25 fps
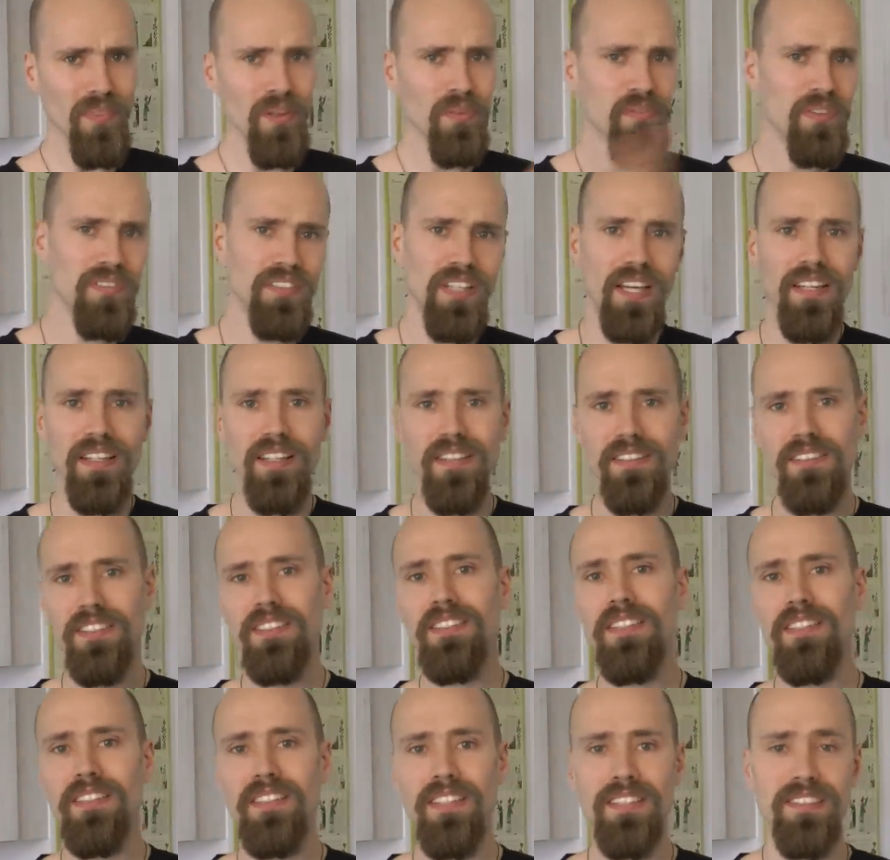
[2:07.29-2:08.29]
Und das andere
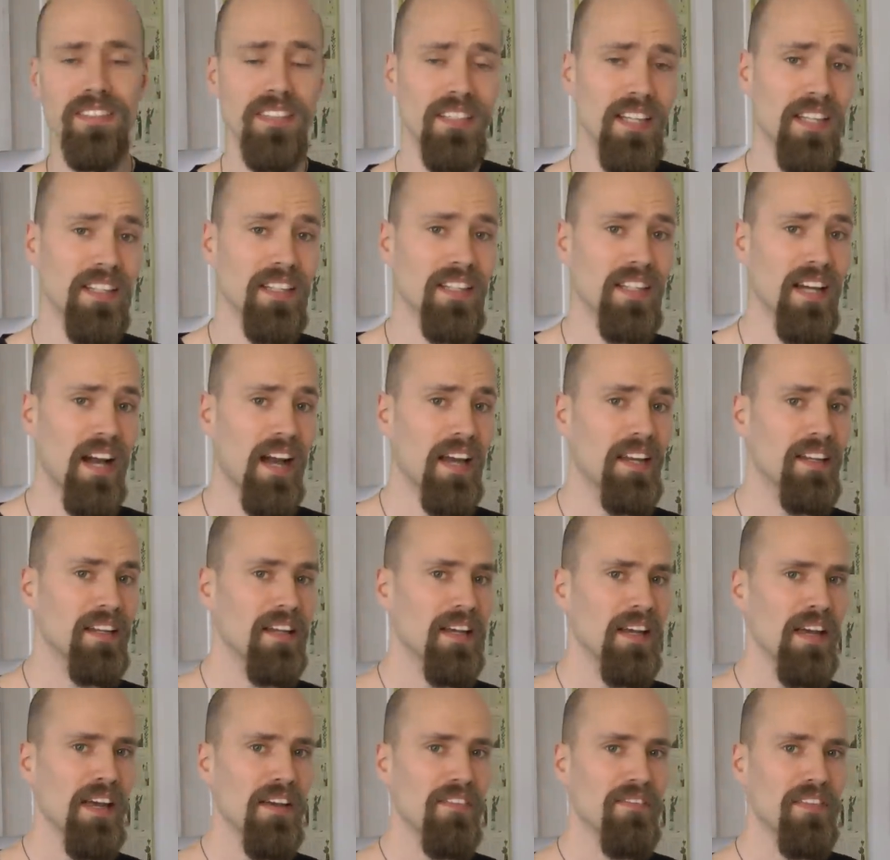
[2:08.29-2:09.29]
interessiert eigentlich keinen.
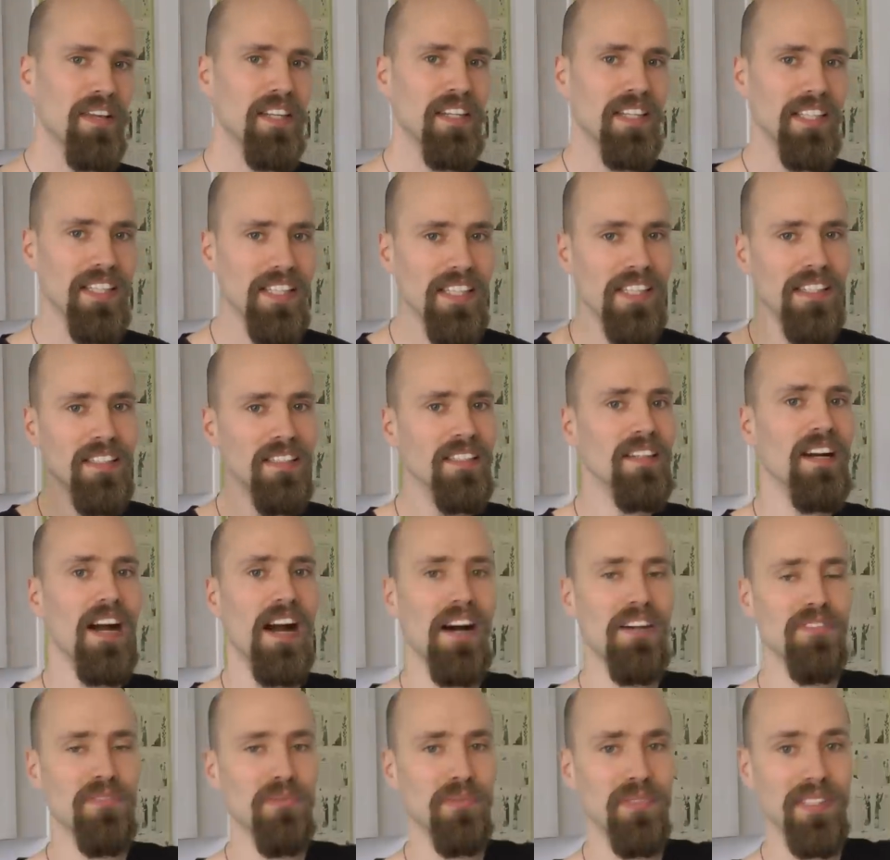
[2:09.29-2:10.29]
Wenn ihr,
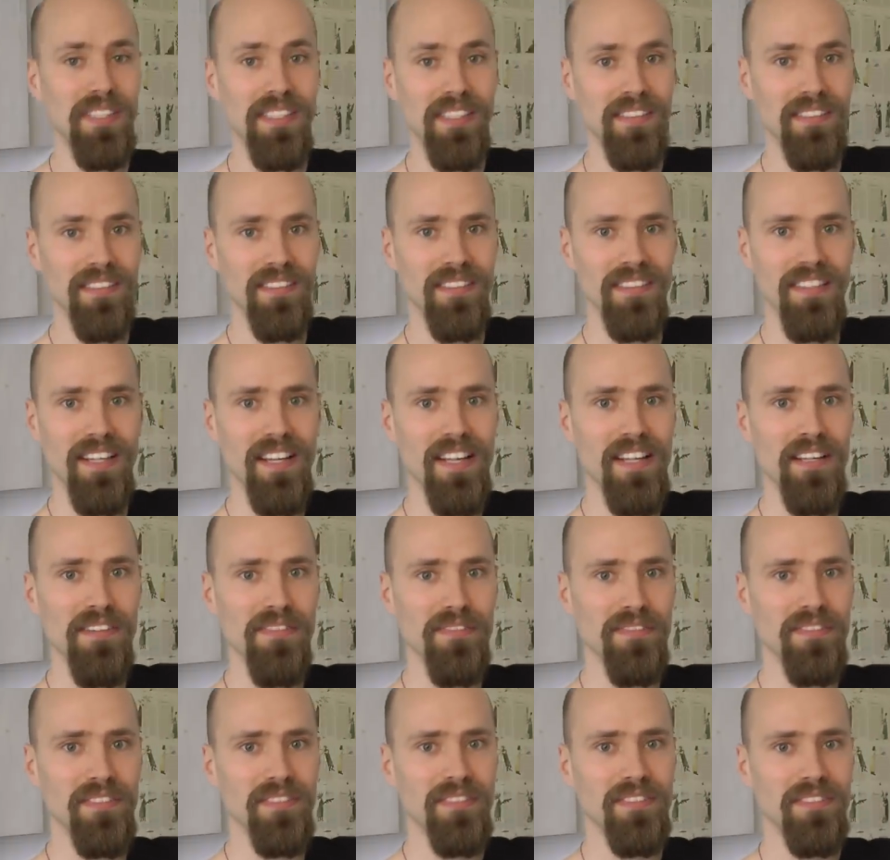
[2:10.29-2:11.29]
also ihr
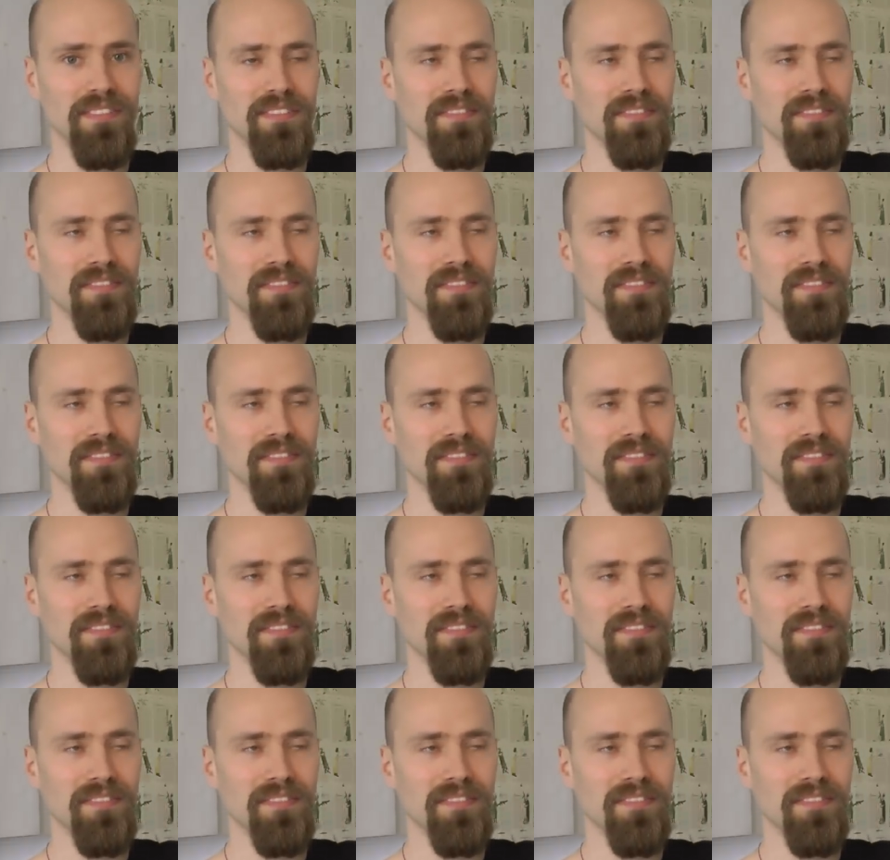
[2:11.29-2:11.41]
elf